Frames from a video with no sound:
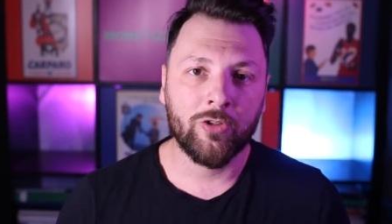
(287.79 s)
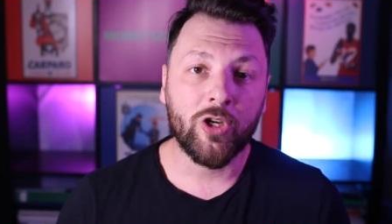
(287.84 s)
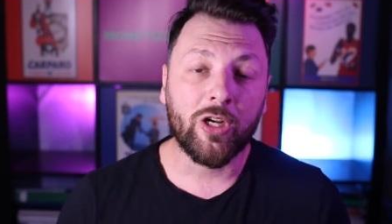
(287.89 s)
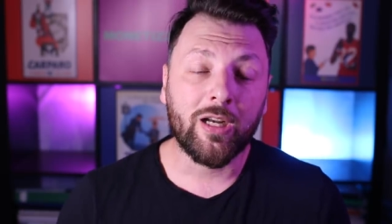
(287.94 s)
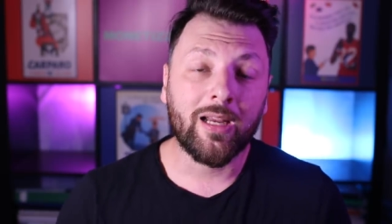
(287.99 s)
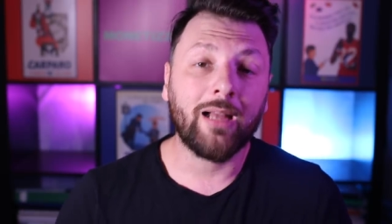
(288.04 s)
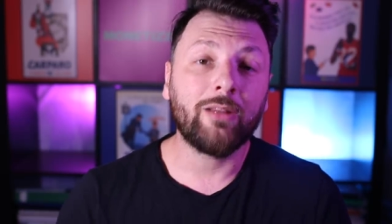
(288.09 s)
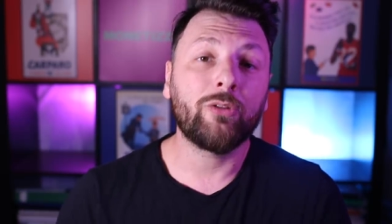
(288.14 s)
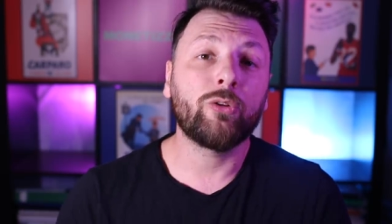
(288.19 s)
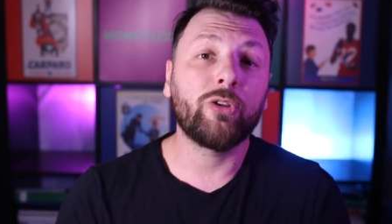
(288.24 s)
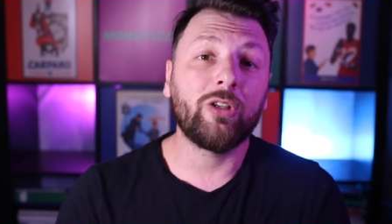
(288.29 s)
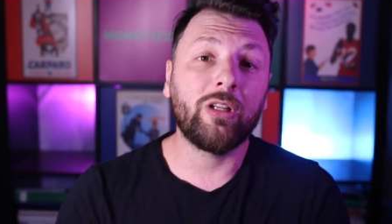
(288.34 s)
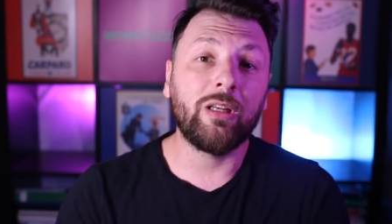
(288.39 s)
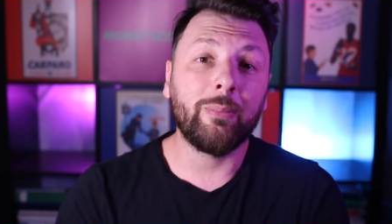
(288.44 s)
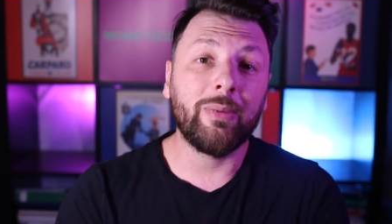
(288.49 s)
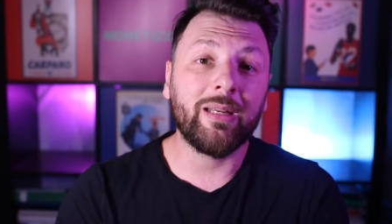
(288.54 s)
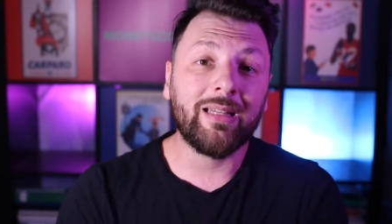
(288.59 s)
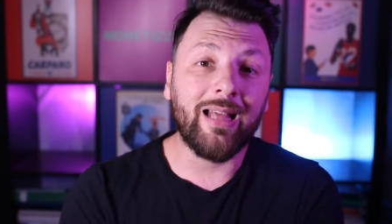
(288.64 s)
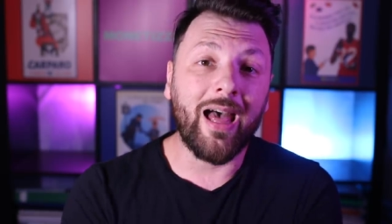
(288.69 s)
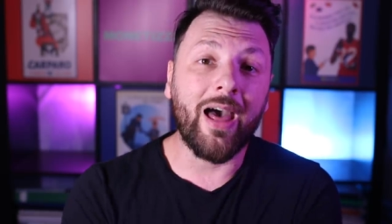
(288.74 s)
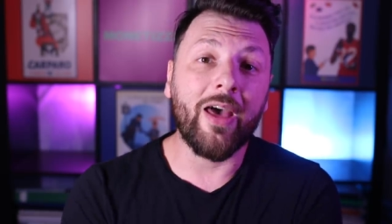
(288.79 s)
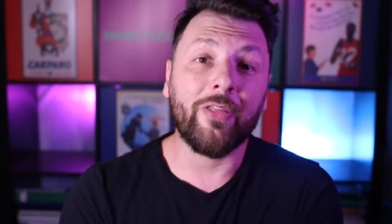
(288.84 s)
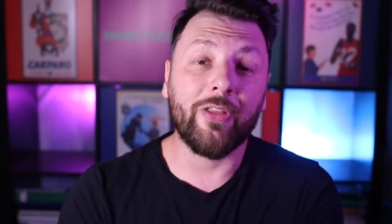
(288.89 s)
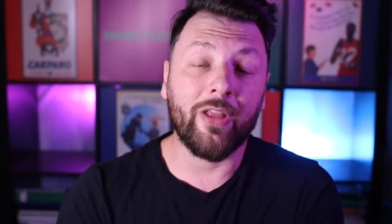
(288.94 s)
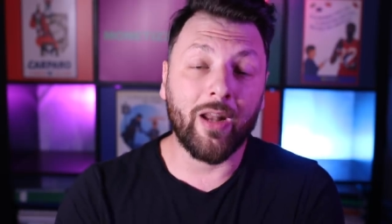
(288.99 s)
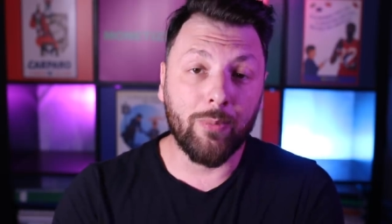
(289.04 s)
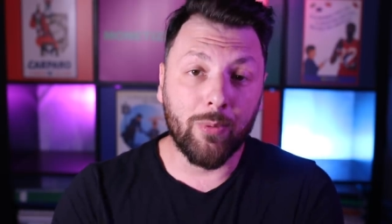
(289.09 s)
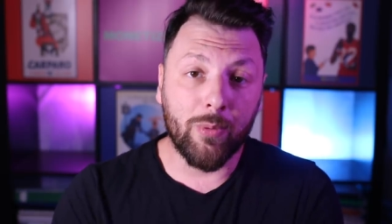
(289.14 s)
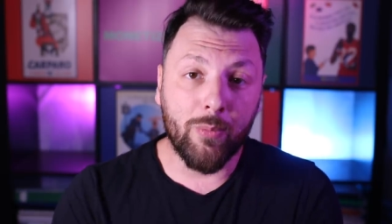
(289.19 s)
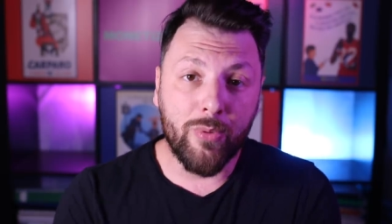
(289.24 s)
cercando di
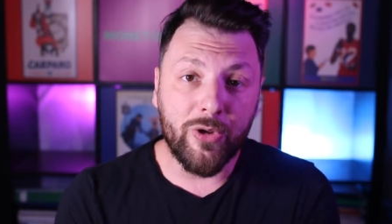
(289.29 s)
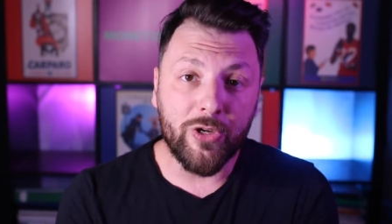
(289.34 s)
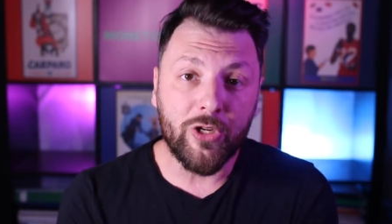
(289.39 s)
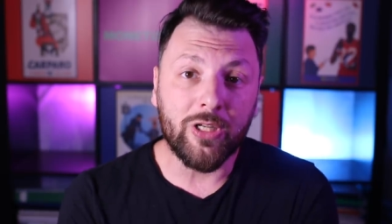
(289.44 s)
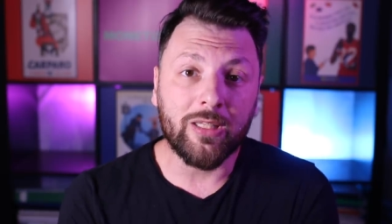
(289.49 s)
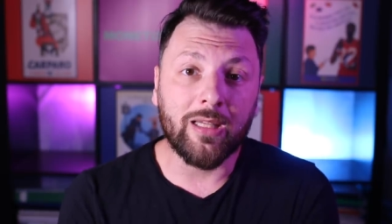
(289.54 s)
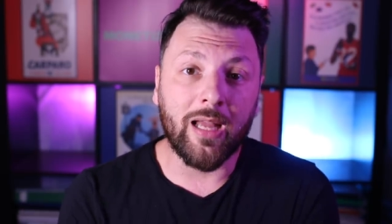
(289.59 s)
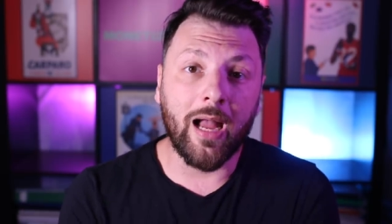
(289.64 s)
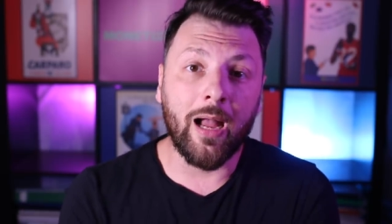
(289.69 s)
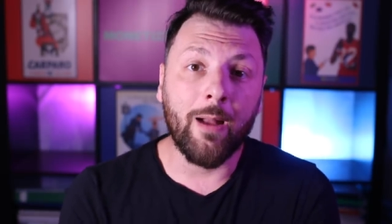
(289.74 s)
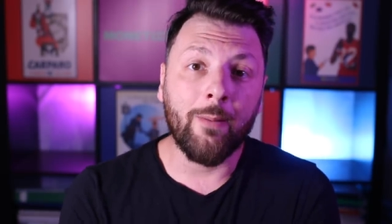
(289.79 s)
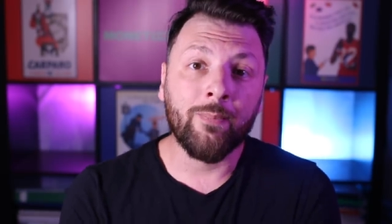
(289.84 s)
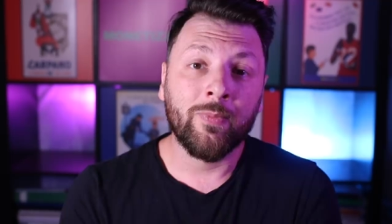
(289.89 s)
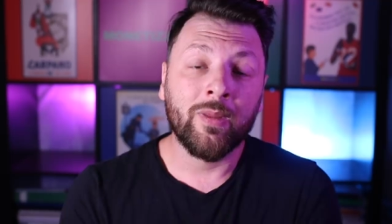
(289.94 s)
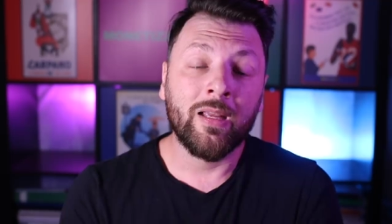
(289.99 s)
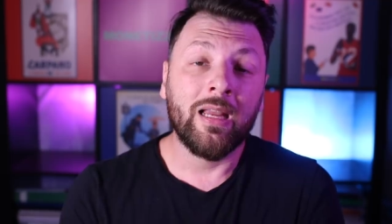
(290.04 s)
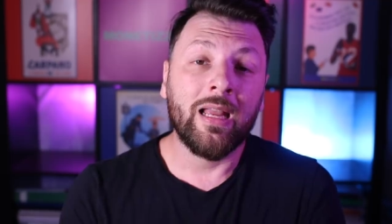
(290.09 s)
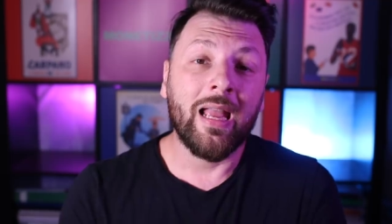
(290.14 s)
limitarne la pubblicità